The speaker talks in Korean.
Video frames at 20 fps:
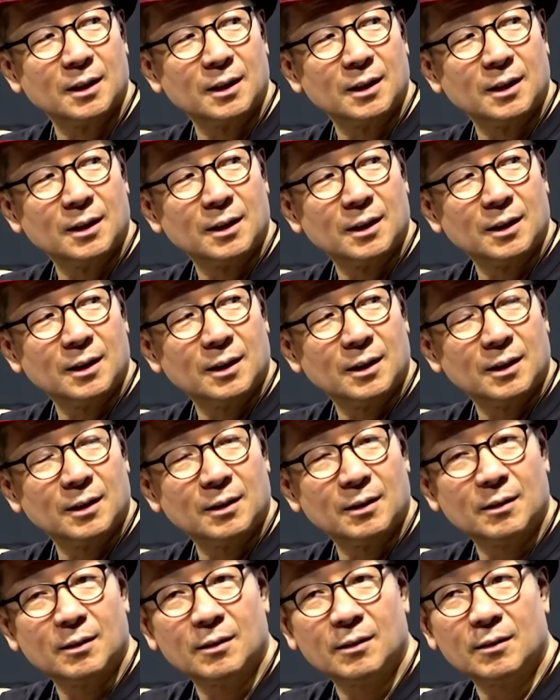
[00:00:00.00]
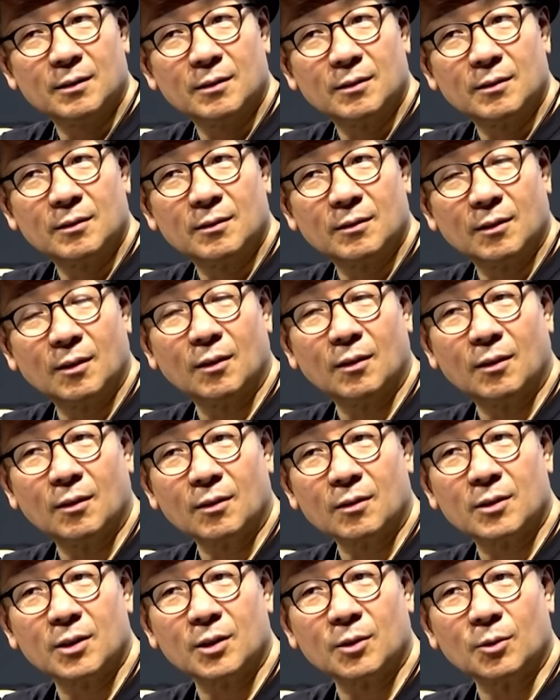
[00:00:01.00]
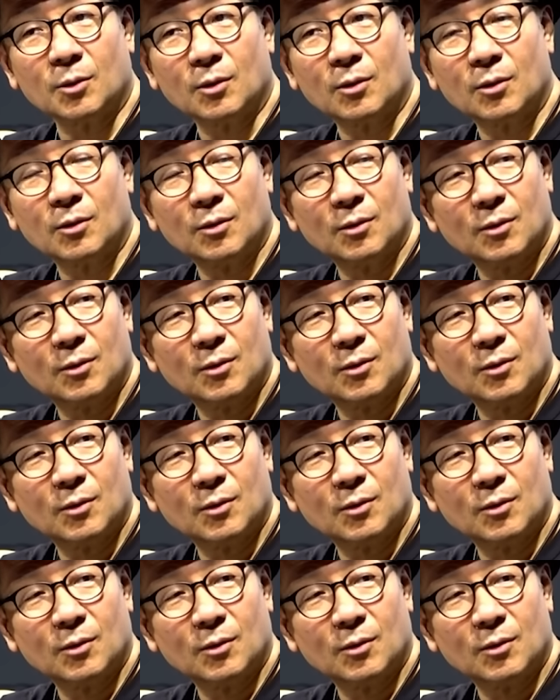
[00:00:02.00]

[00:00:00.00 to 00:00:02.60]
예 그리고 예, 일단